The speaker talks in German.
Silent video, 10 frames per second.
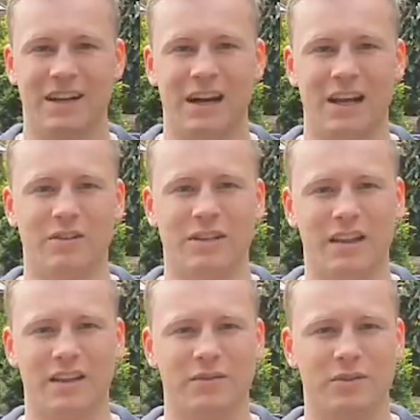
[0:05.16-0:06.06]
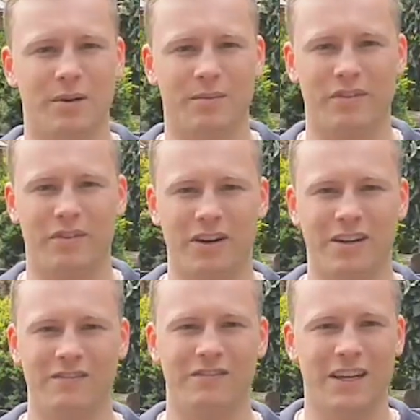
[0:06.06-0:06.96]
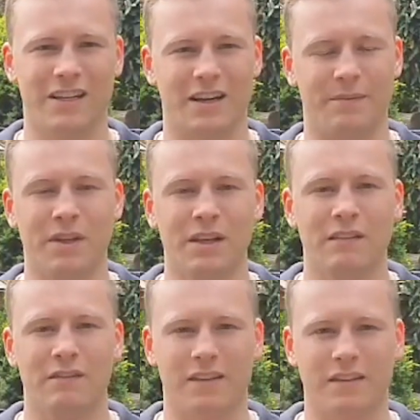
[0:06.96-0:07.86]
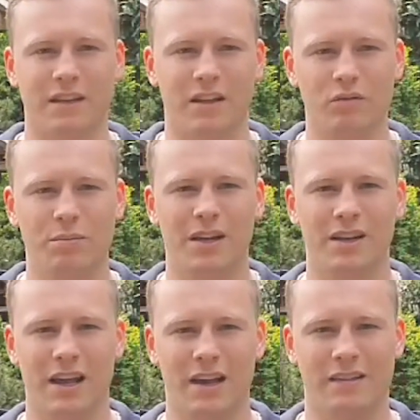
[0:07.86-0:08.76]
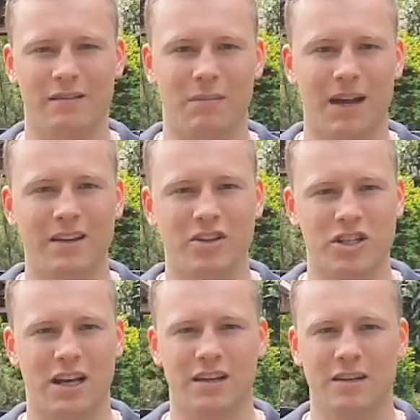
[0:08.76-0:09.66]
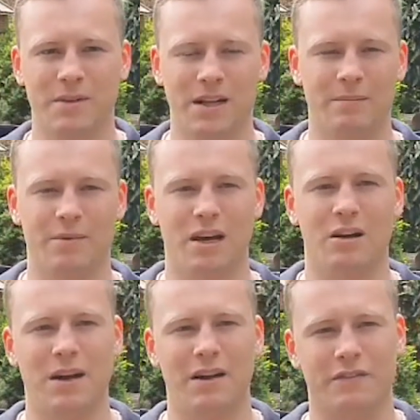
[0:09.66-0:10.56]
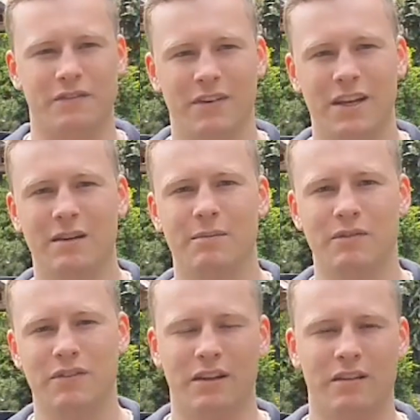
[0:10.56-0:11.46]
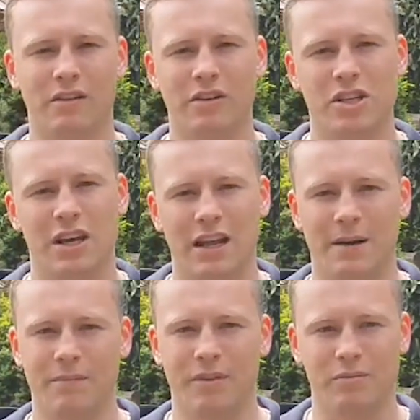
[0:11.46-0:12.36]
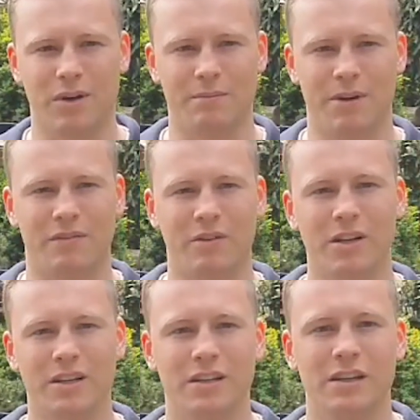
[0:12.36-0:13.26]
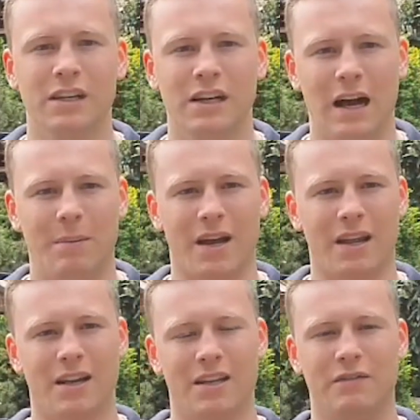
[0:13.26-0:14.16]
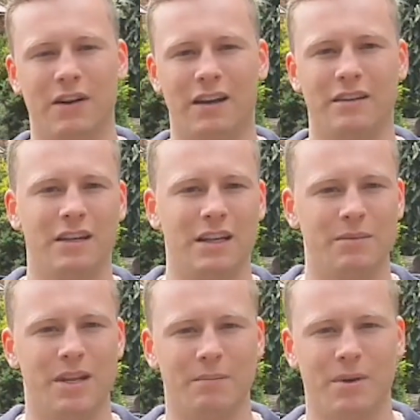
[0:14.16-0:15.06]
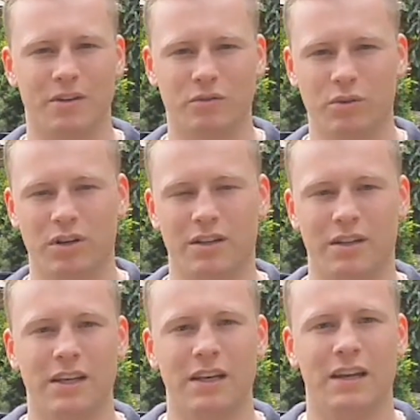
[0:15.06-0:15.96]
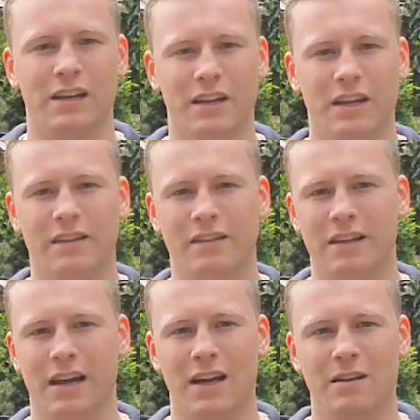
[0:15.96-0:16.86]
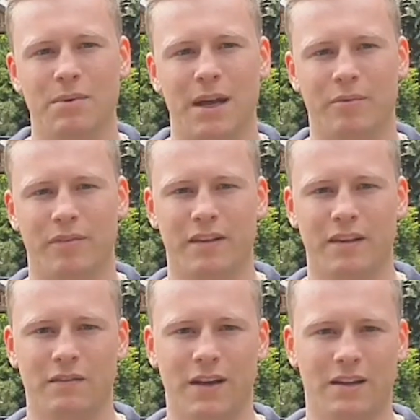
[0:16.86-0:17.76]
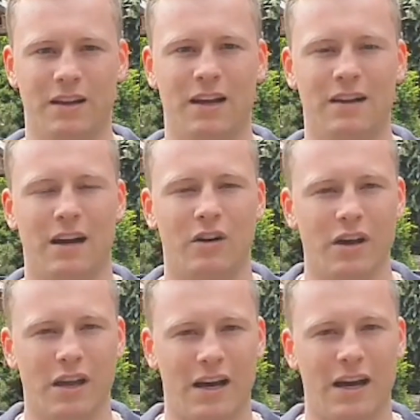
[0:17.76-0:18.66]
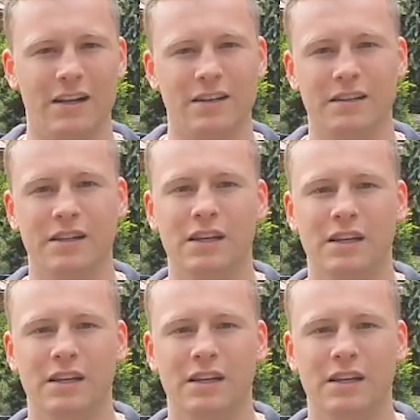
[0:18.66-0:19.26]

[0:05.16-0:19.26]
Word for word: Hallo und herzlich willkommen zu eurem Wetter. Wir sind ja super in den 1. Mai gestartet mit einem traumhaften Wetter mit viel Sonnenschein, ab und zu mal ein paar Wolken, aber relativ angenehmen Temperaturen. In den nächsten Tagen bleibt uns diese Wetterlage auch erhalten.